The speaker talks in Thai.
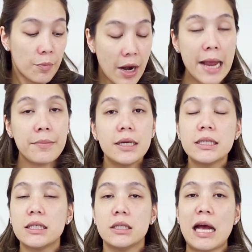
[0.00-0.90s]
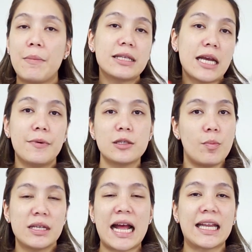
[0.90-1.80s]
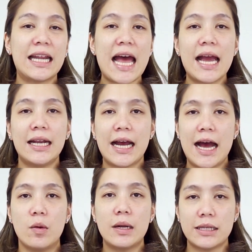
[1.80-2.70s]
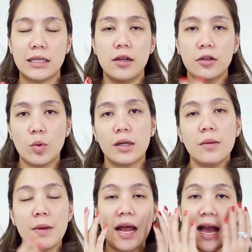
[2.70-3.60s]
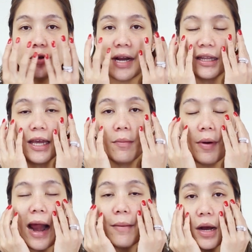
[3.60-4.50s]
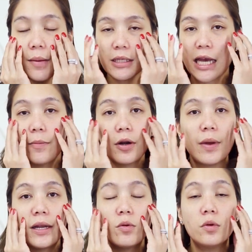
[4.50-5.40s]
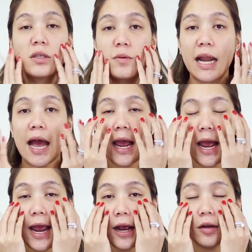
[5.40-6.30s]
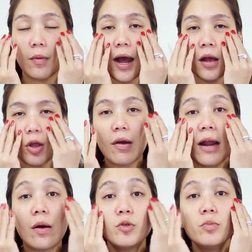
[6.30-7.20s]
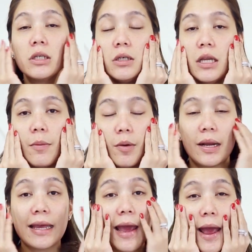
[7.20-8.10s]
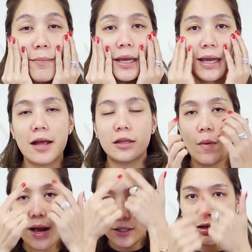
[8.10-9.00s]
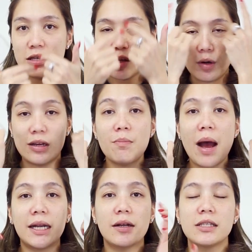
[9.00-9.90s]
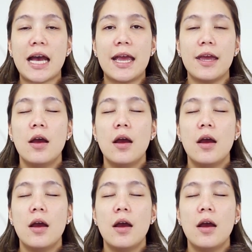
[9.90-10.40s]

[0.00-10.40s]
ไพรเมอร์จริง ๆ สามารถใช้ผสมผสานกันได้นะคะคุณอาจจะเลือกตัวที่เป็นดรตติ้งไพรเมอร์มาใช้บริเวณที่คุณรู้สึกว่าหน้าแห้ง หรือว่าต้องการความชุ่มชื้นอย่างบริเวณแก้มอะไรอย่างเงี้ยแต่ว่า T ีโซนที่มันก็ใช้